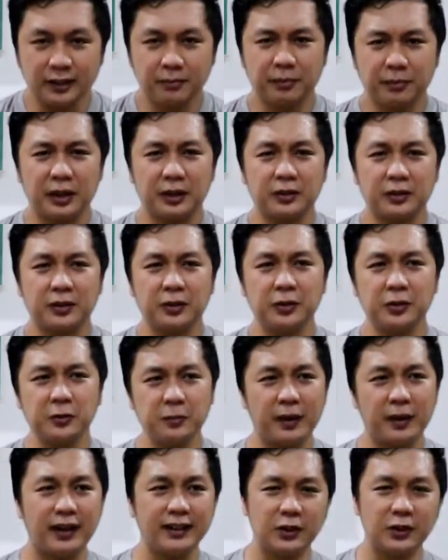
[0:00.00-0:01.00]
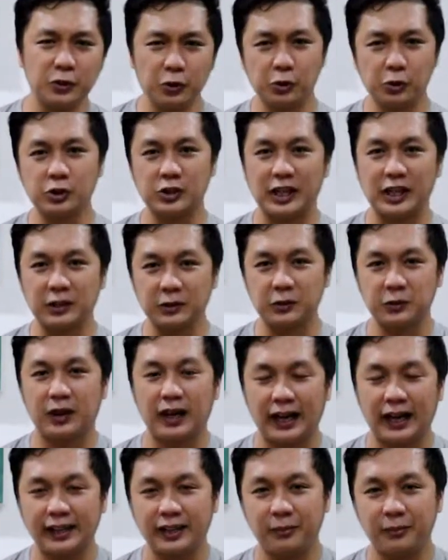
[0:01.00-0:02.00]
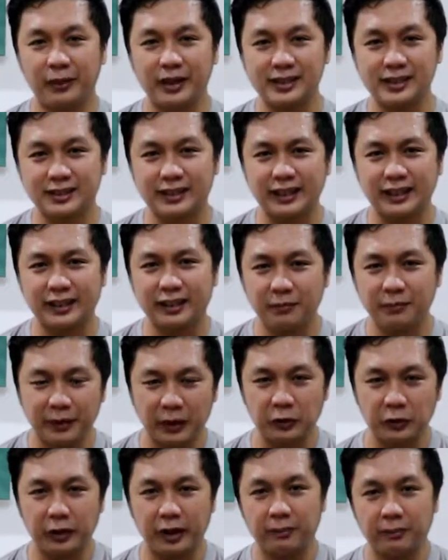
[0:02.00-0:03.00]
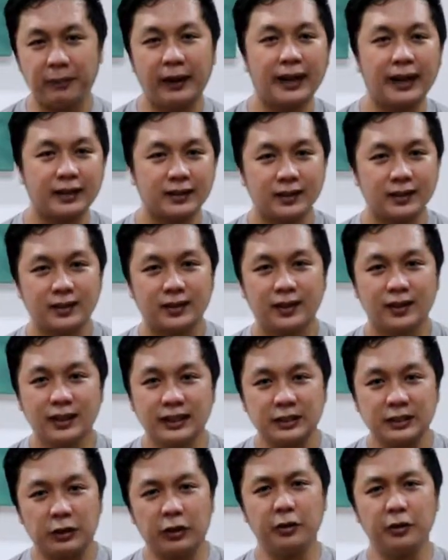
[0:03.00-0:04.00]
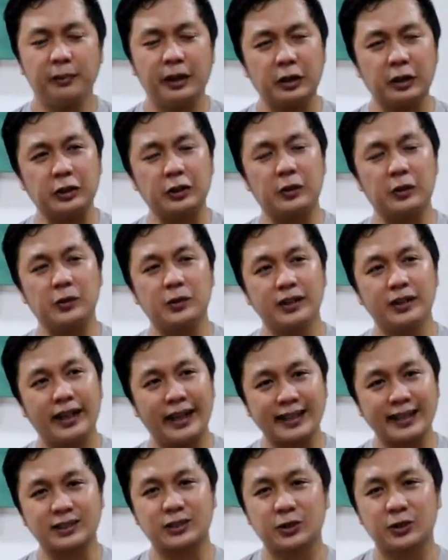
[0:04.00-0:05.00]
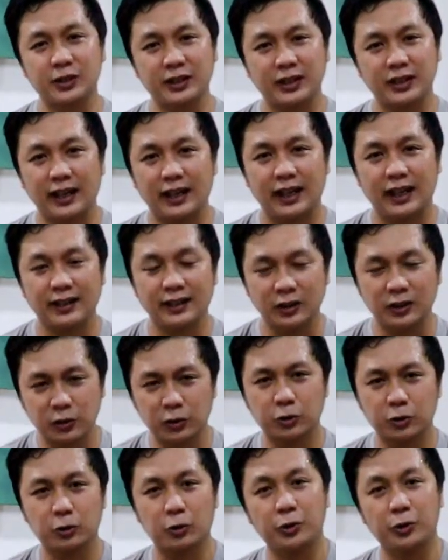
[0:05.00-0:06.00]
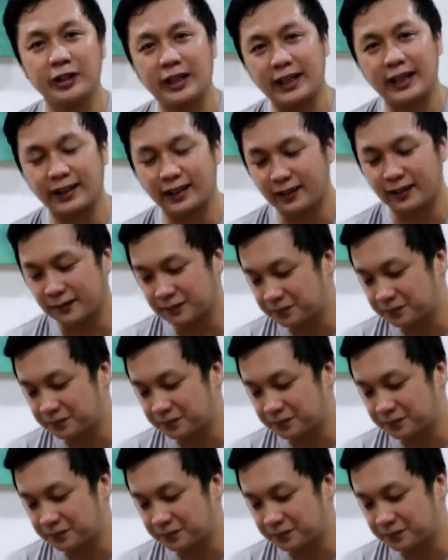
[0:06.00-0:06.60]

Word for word: pero yung mga nagugustuhan kong anime is talagang merong epekto or meron akong lesson na natututunan.